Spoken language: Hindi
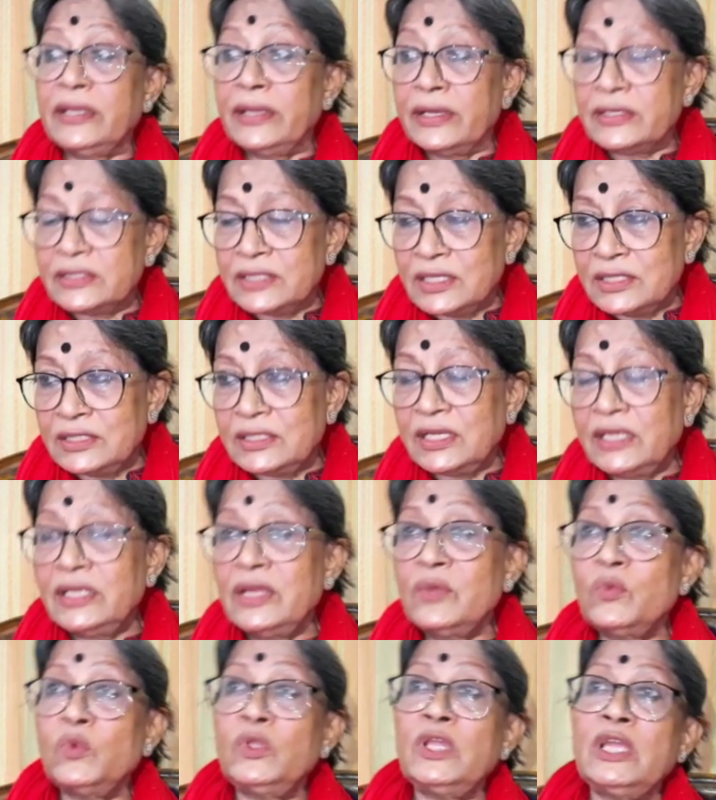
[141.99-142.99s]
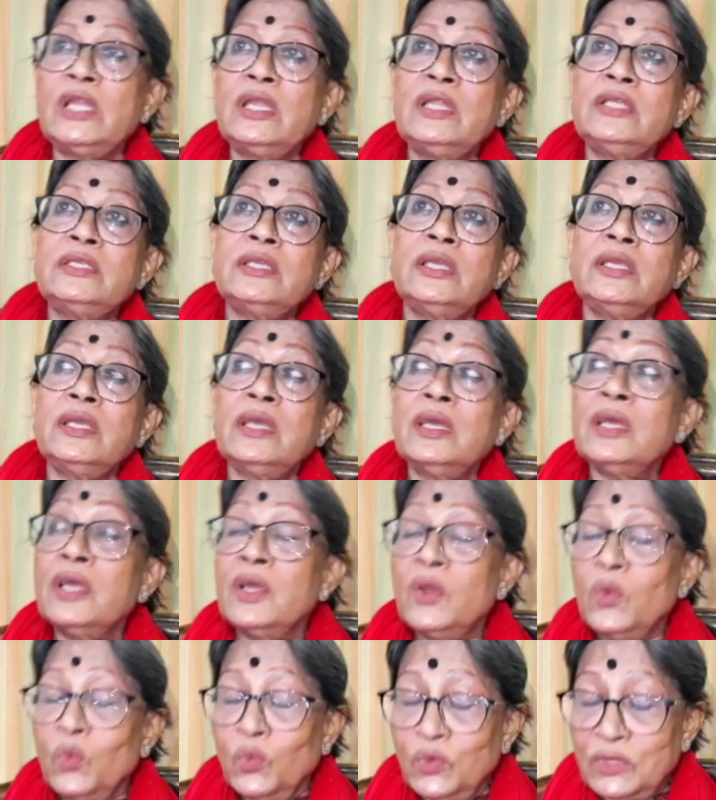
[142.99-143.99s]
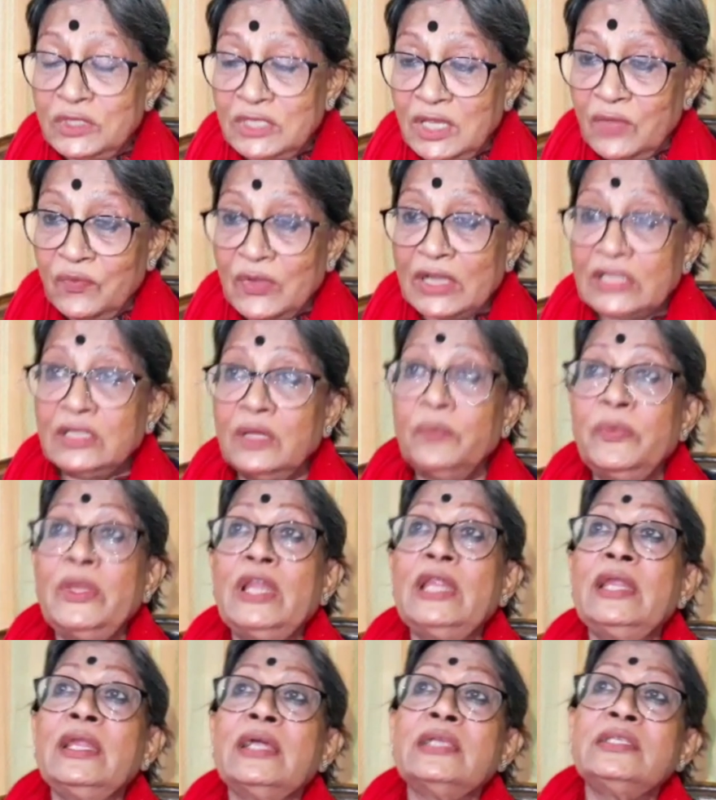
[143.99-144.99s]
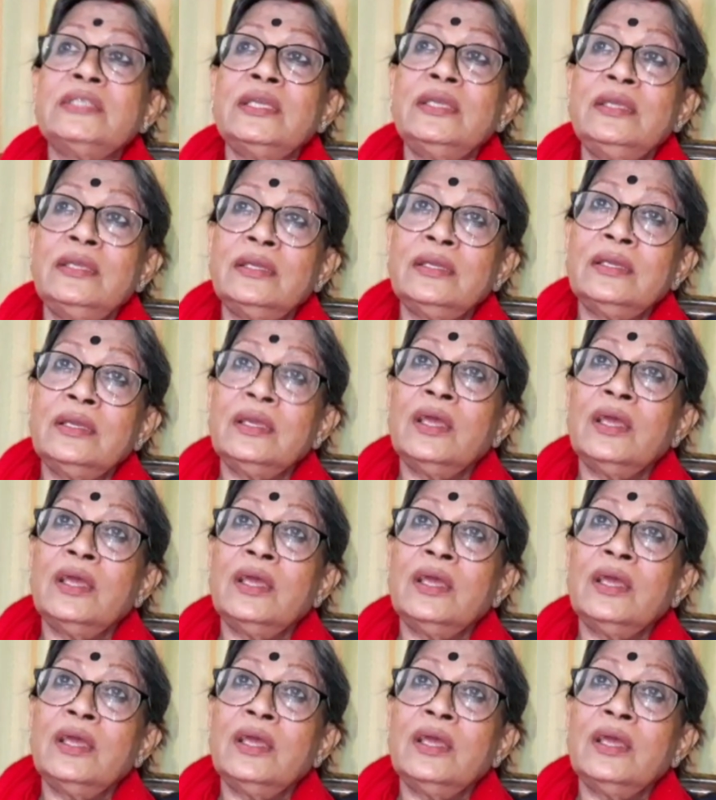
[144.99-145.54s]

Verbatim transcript: क्या सच्चाई है वो देखनी चाहिए उनसे वक्तव्य लेना चाहिए